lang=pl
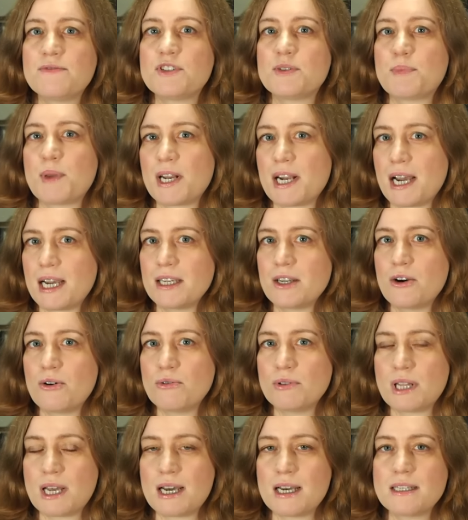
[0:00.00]

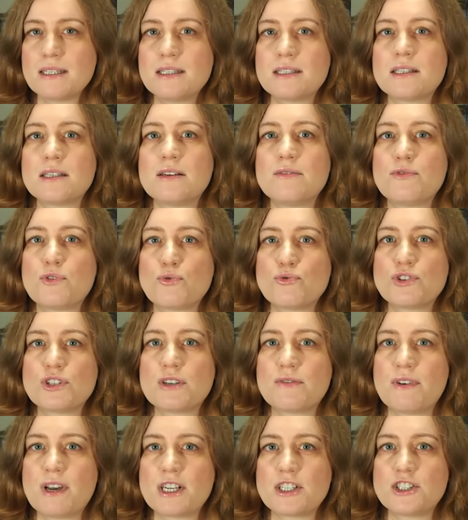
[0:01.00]
wspierają nas w
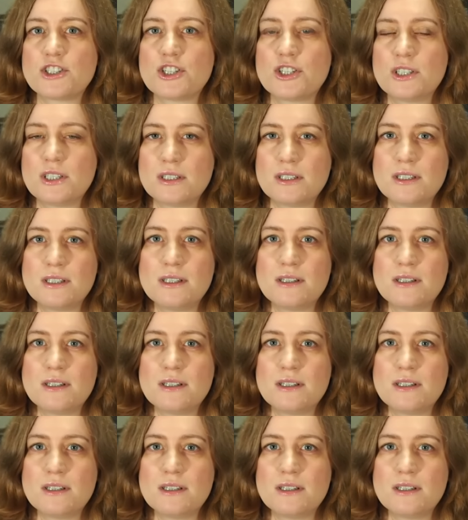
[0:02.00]
różnych ważnych, y,